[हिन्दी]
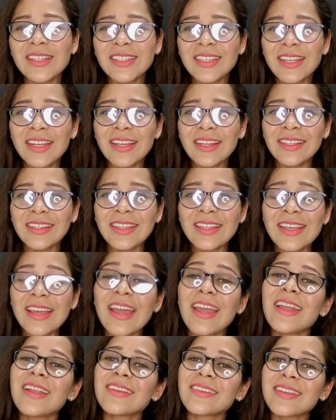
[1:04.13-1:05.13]
अच्छी लगती है
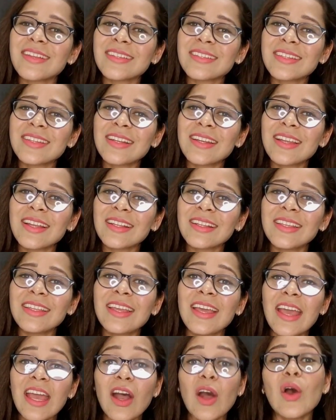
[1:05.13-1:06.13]
इंटरेस्टिंग लगती
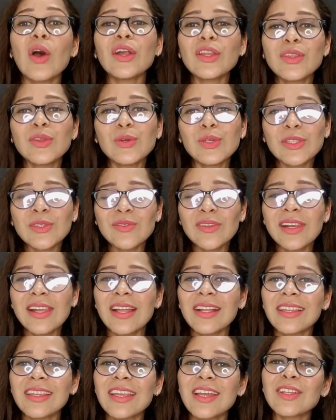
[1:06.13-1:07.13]
है और यूज़फुल
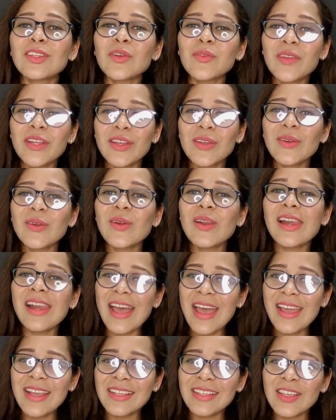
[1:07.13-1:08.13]
लगती है तो वीडियो को
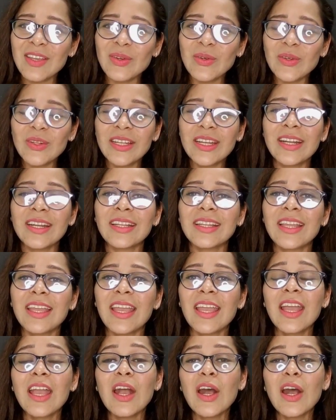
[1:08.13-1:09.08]
लाइक ज़रूर कर दें